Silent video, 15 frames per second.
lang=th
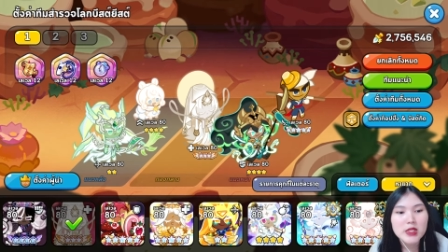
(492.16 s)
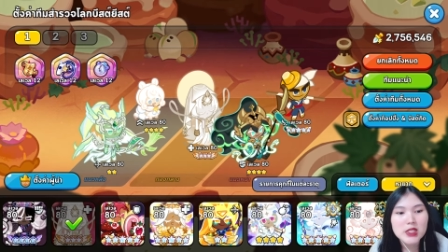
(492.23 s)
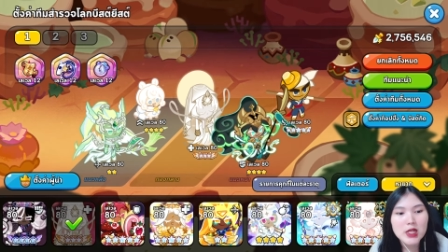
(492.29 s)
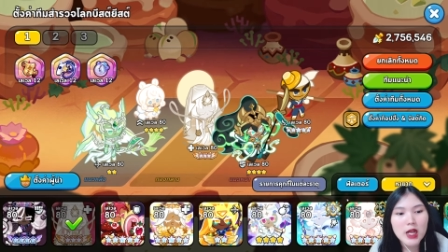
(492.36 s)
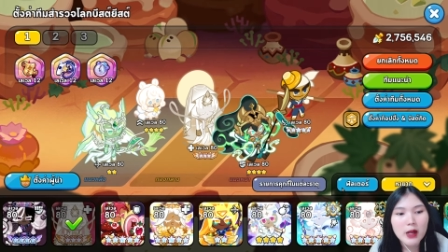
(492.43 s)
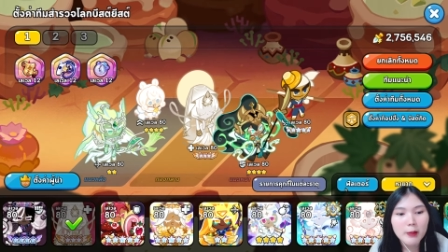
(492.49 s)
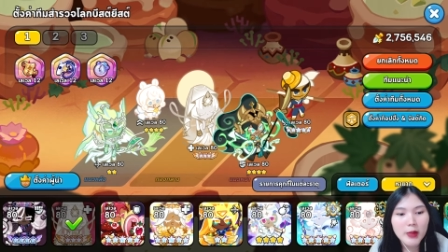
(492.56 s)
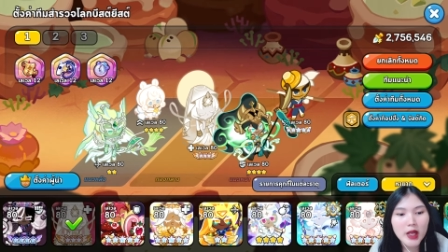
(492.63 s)
นจะ
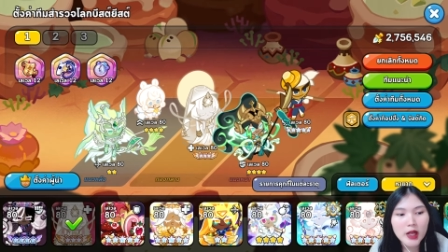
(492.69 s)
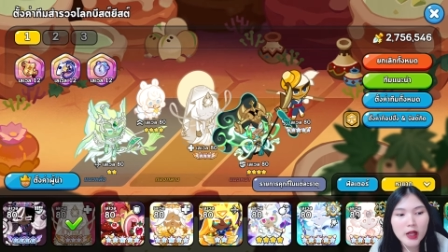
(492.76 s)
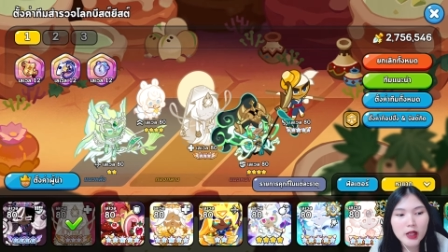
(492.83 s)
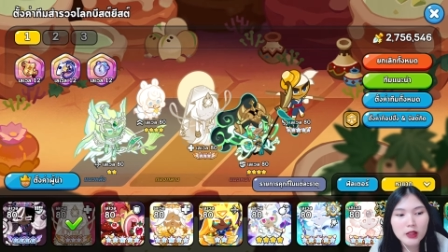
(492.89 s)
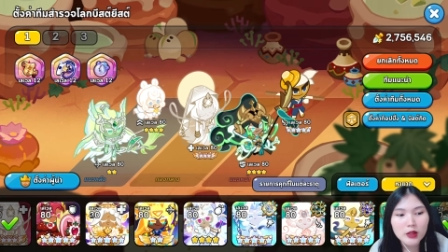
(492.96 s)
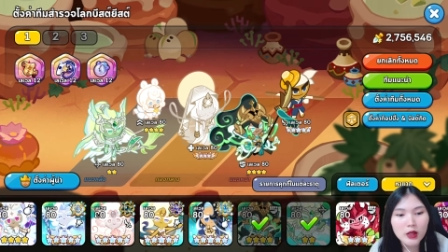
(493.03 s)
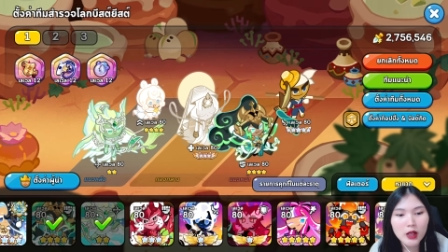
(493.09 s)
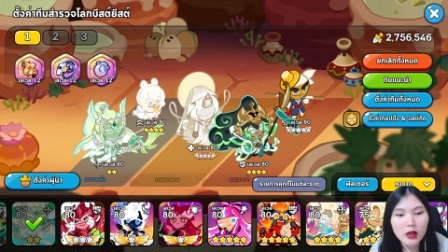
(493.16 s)
ทำให้
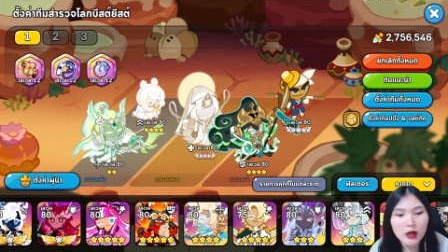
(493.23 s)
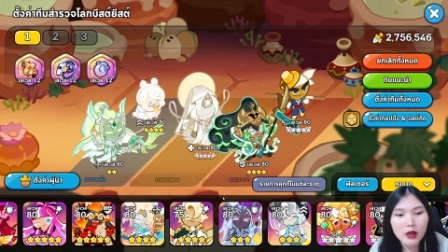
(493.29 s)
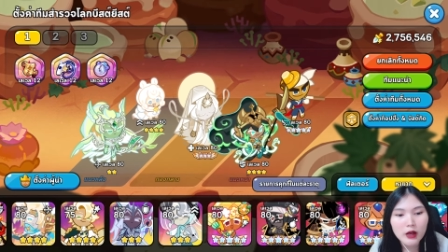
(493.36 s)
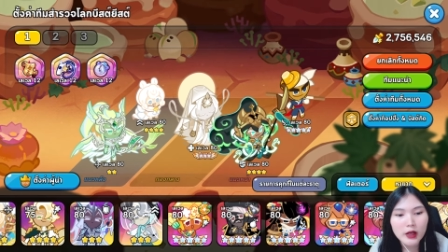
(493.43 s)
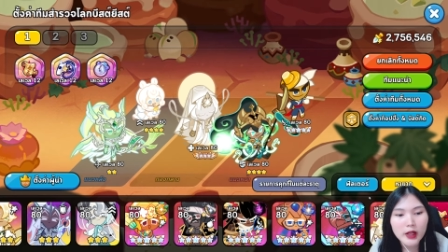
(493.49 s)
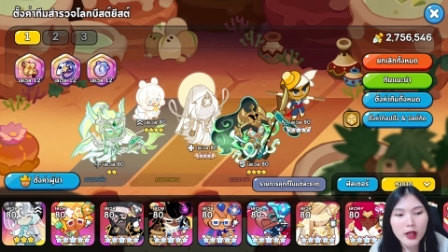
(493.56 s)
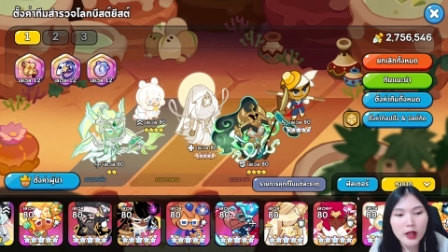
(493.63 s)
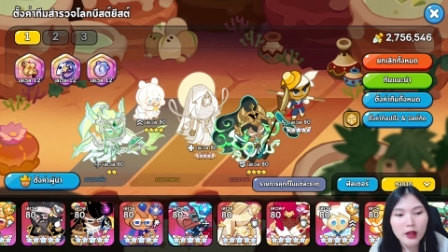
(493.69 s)
ตัวละคร
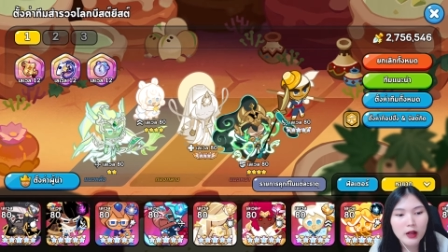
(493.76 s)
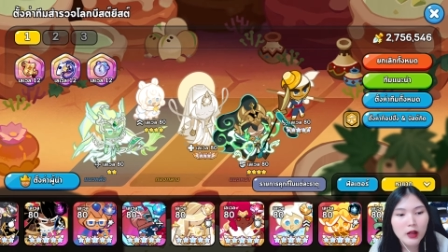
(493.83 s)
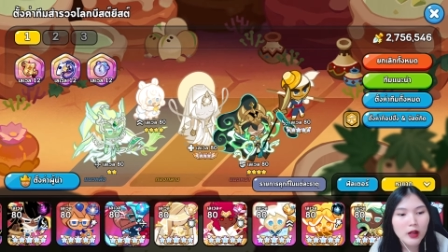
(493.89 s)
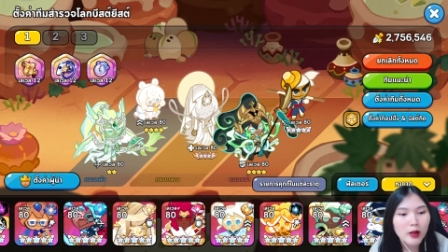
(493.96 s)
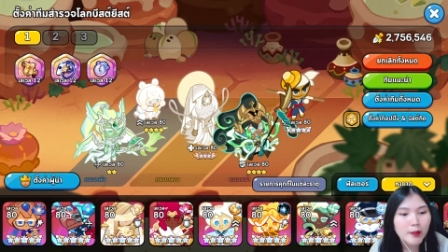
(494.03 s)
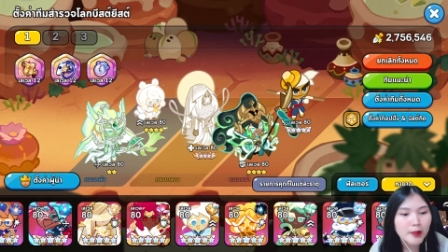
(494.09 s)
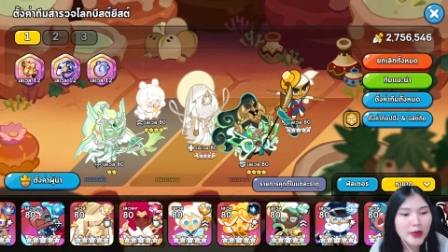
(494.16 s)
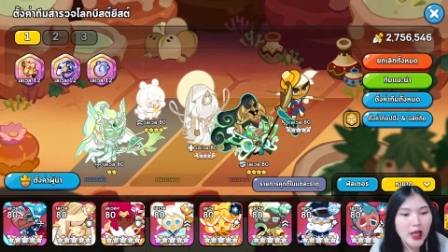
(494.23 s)
อย่าง
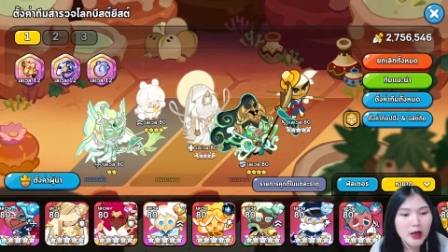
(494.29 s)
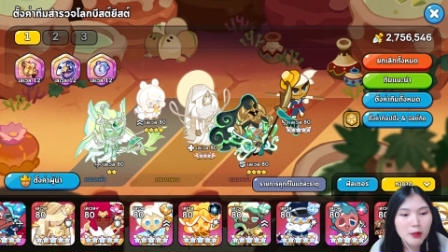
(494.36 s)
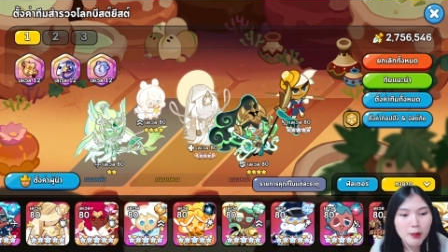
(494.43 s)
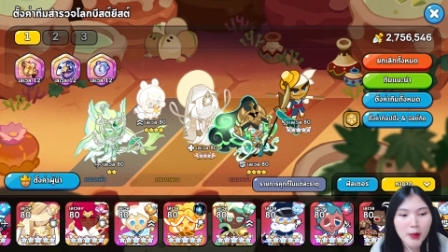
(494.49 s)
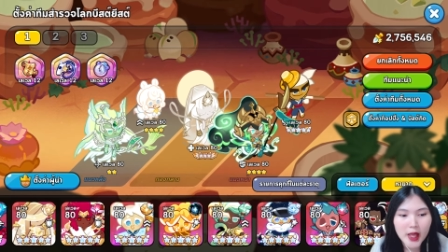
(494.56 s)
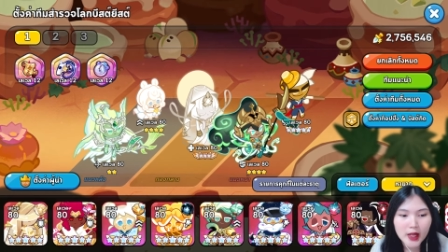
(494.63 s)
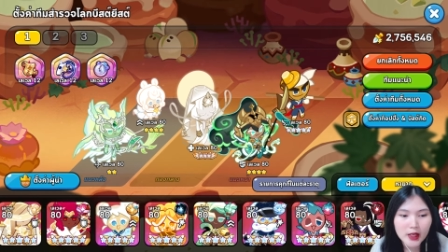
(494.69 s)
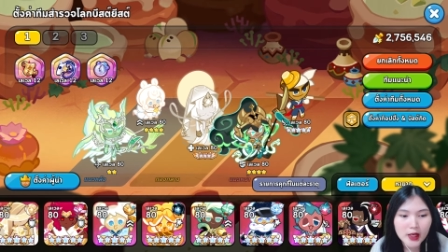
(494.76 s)
เอ่อนัท
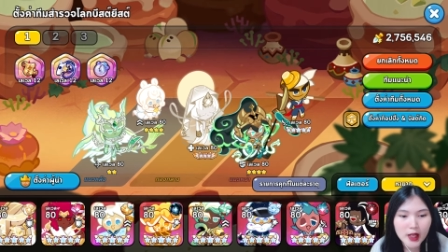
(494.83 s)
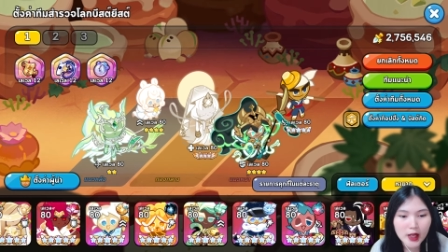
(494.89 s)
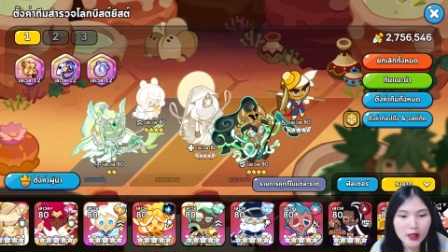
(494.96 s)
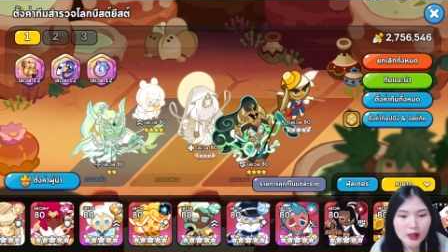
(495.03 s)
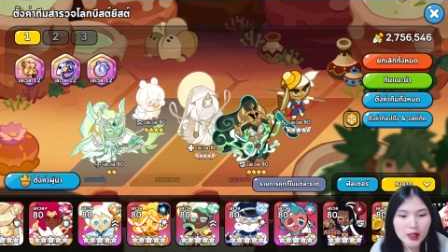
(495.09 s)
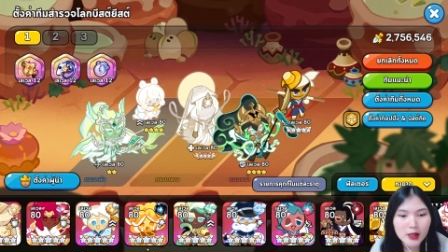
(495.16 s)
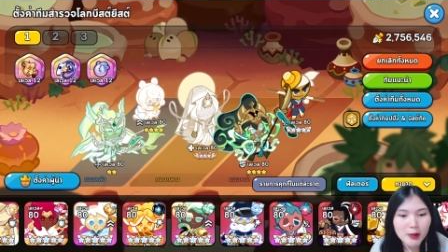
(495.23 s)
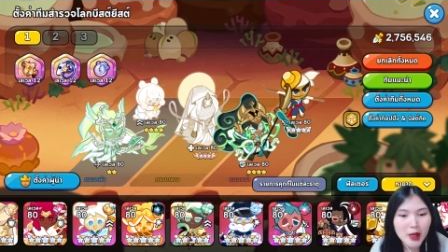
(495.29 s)
เมกเนี่ย
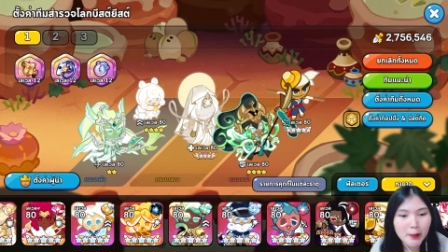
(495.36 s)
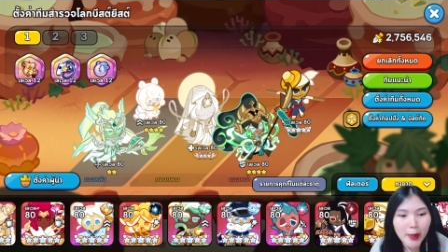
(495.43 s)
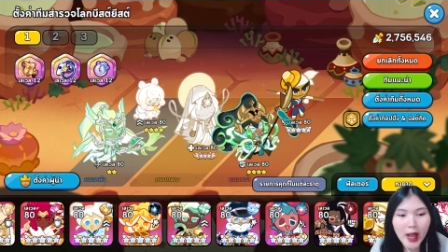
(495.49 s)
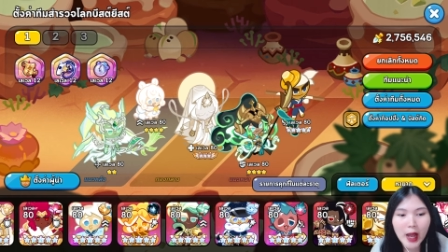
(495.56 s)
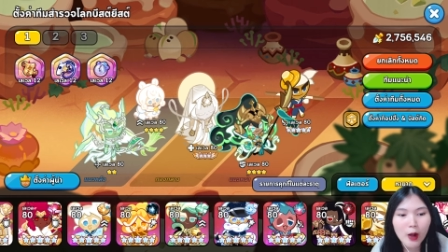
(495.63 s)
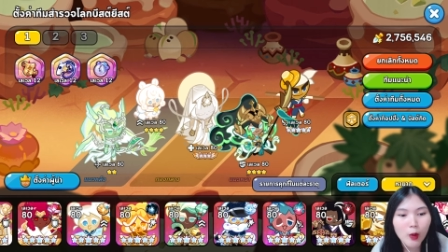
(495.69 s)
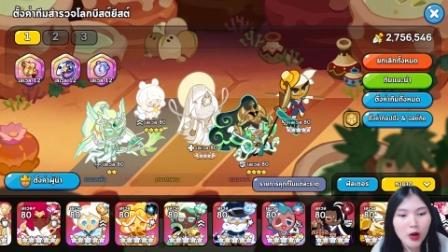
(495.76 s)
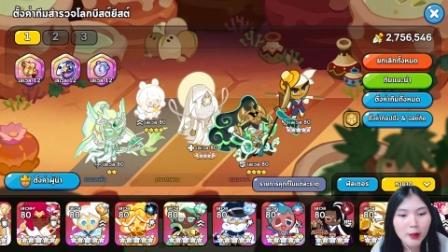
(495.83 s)
ที่มัน
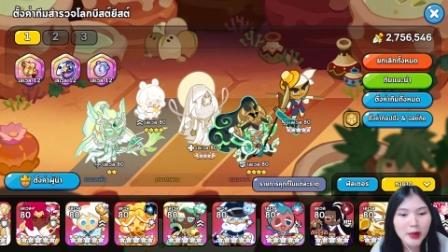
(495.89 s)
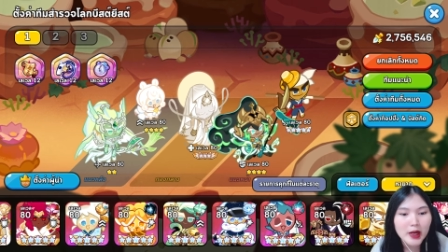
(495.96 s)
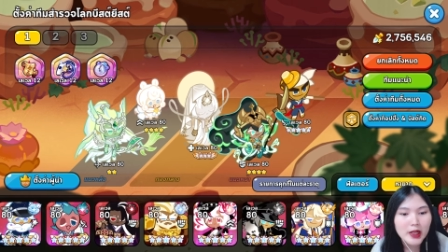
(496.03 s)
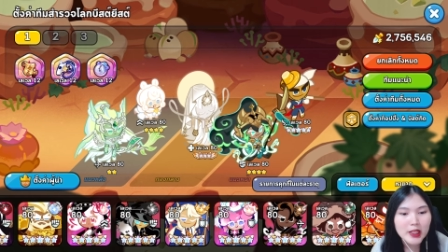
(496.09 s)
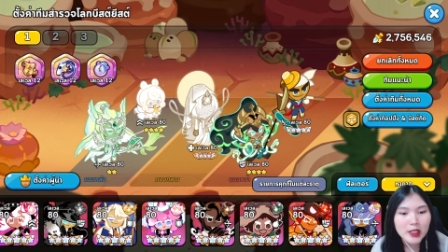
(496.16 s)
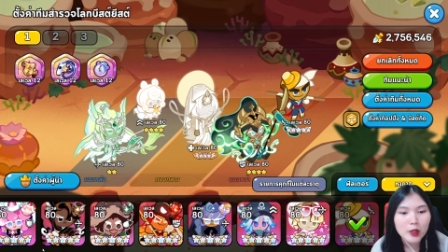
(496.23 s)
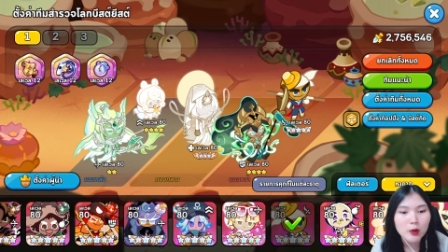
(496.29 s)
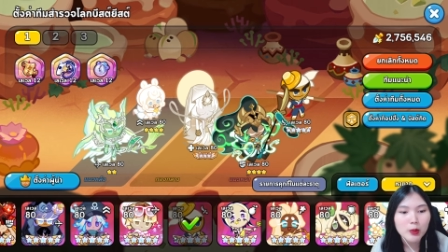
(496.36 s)
เผาแล้วมัน
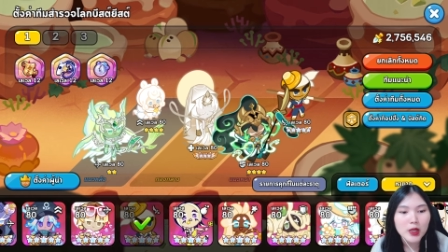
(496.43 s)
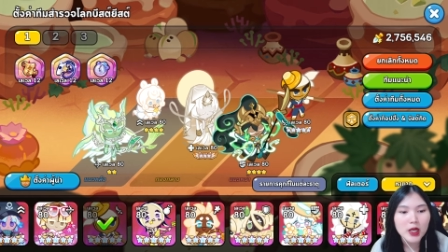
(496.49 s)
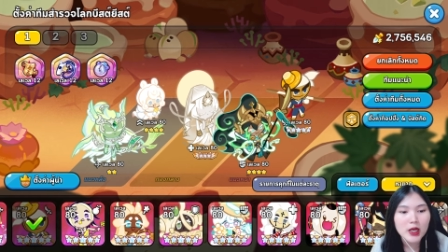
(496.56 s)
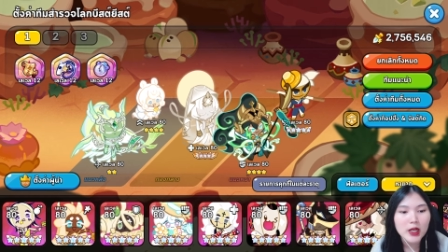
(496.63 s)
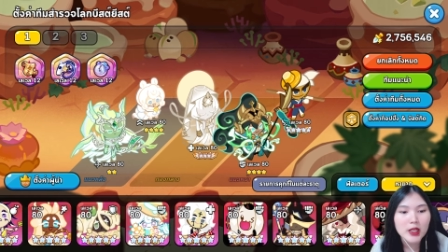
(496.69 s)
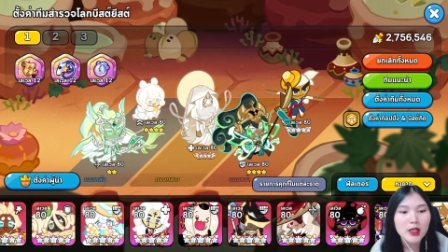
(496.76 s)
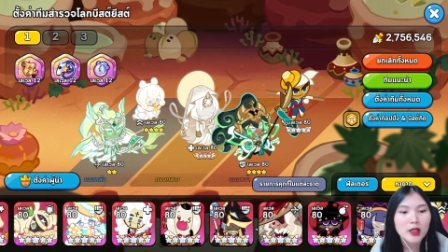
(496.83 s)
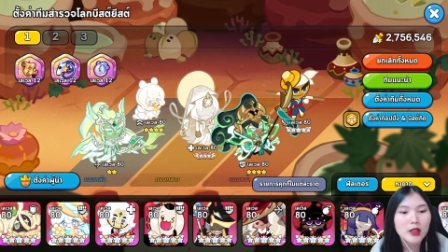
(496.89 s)
หิวเพื่อนได้